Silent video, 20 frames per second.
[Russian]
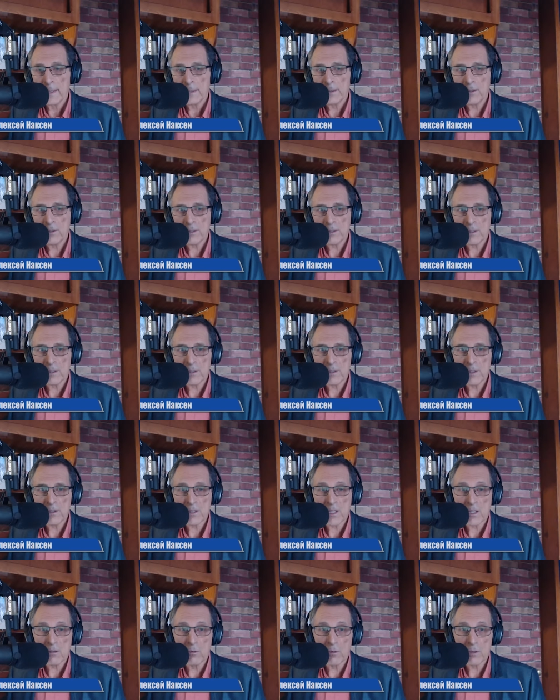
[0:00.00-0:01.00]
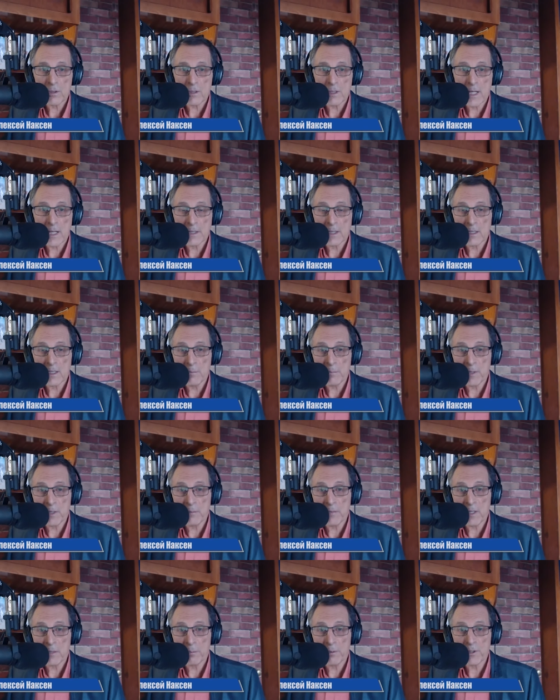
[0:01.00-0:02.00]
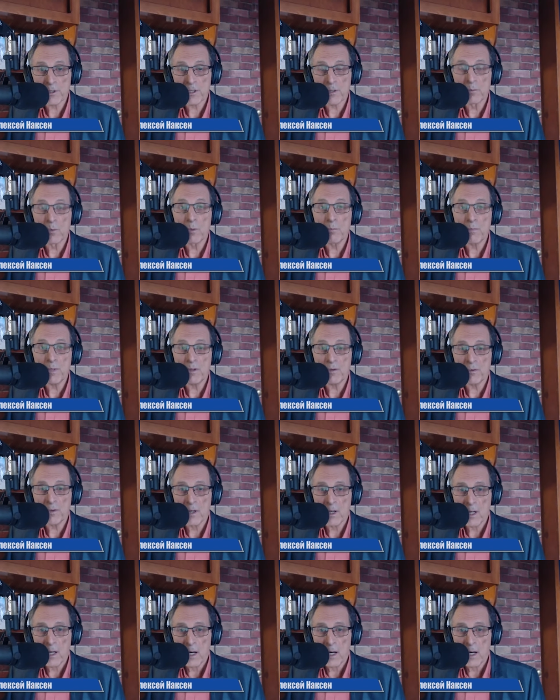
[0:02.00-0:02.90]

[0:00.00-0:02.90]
На страницах вы узнаете, например, почему миф